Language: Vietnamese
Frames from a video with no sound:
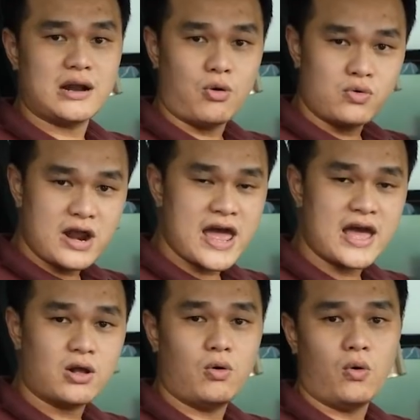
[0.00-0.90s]
đầu
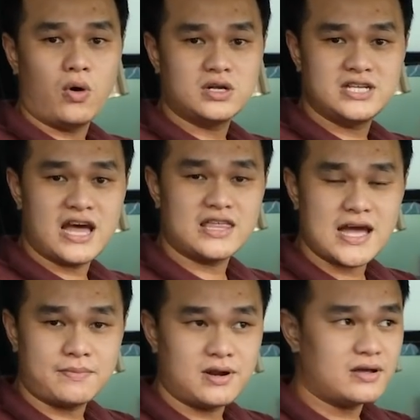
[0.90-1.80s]
ra của
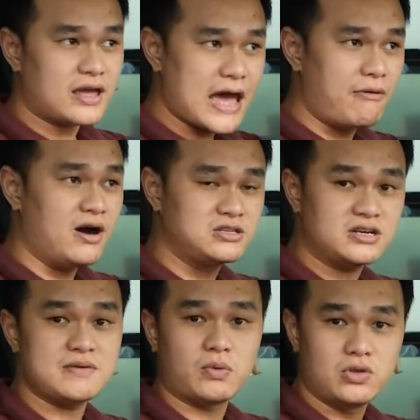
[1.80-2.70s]
C200 nó cao hơn
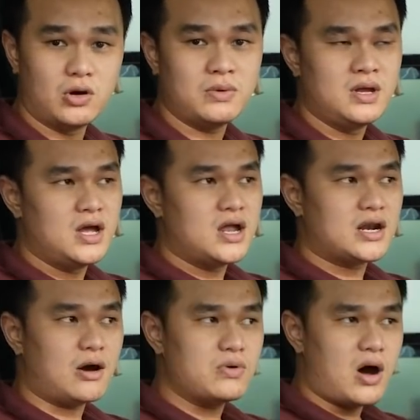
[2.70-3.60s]
trước đây một chút.
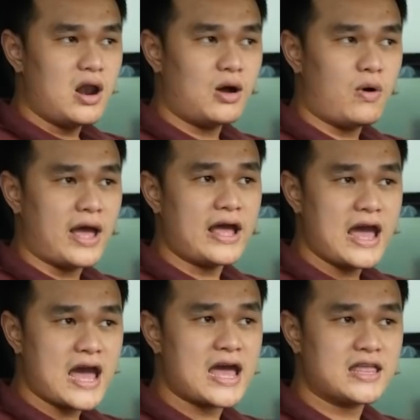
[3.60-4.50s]
Đâu đó là khoảng
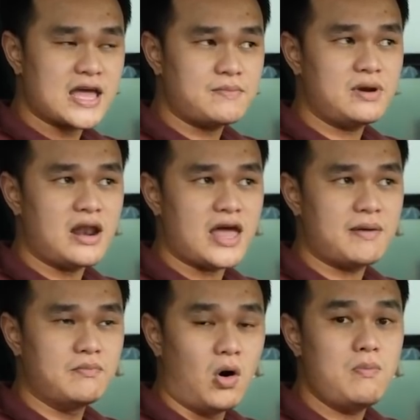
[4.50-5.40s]

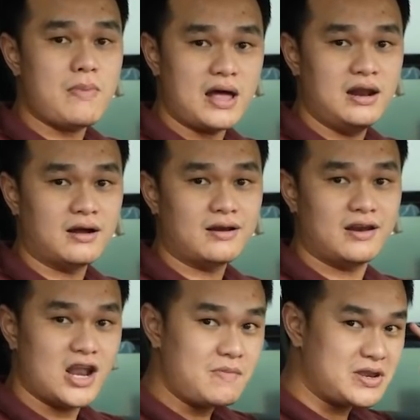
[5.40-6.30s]
204 mã lực
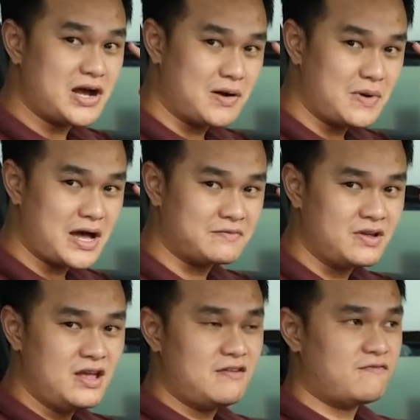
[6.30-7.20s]
nếu mình nhớ không lầm.
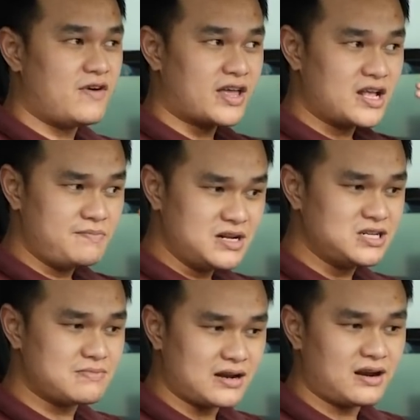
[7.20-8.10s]
Và cái mức
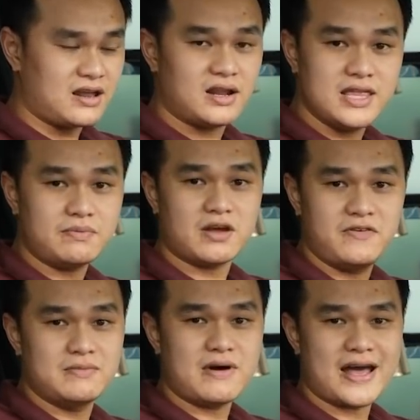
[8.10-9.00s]
sức mạnh này nó giúp cho
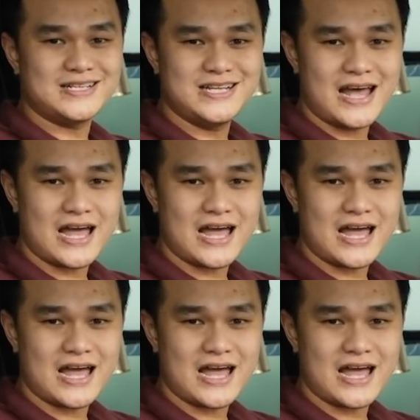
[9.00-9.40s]
phiên bản C200